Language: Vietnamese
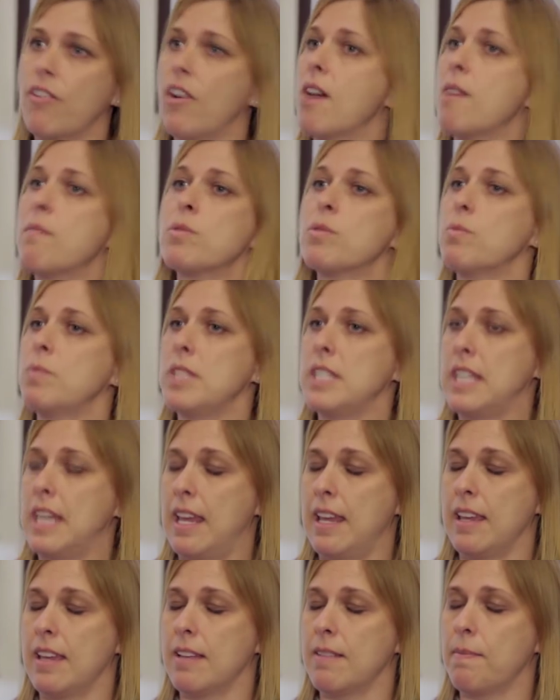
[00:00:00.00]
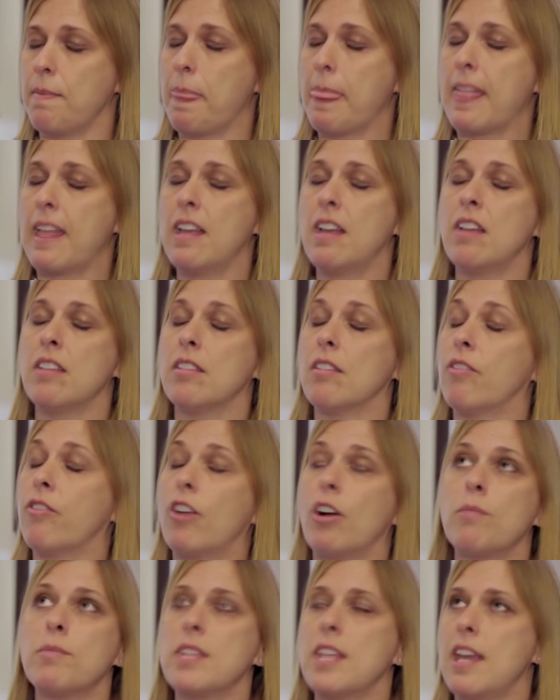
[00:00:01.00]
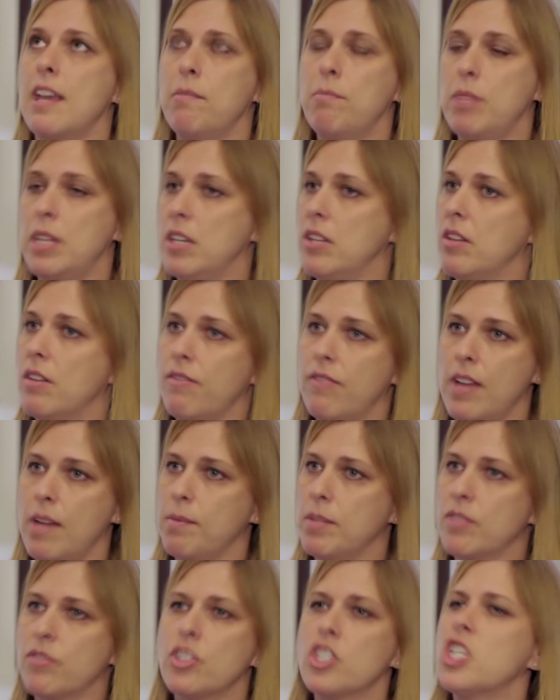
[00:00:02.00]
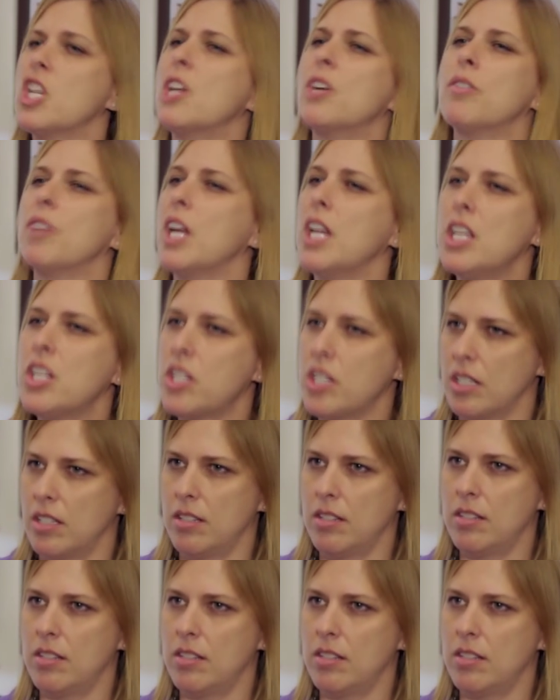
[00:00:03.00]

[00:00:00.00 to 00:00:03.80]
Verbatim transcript: ruộng của họ, mà ruộng lúa là miếng cơm manh áo của bao thế hệ gia đình